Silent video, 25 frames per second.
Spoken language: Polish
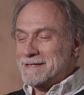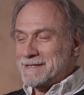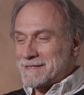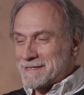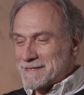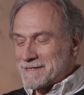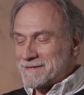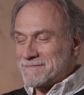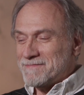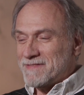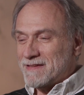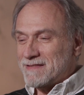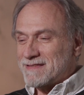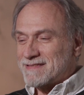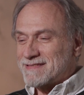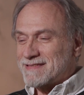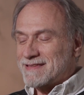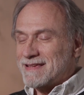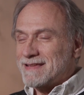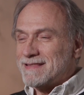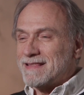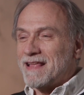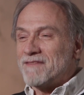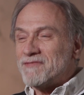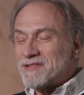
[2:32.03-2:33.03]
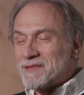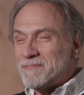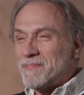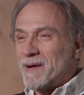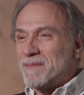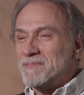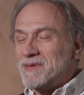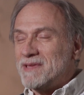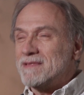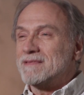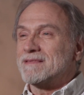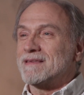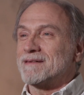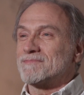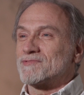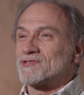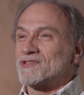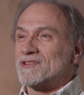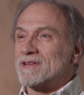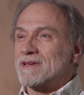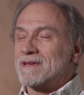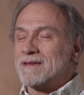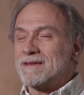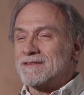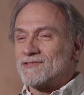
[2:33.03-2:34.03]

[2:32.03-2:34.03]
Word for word: Y, więc nawet pamiętam, że,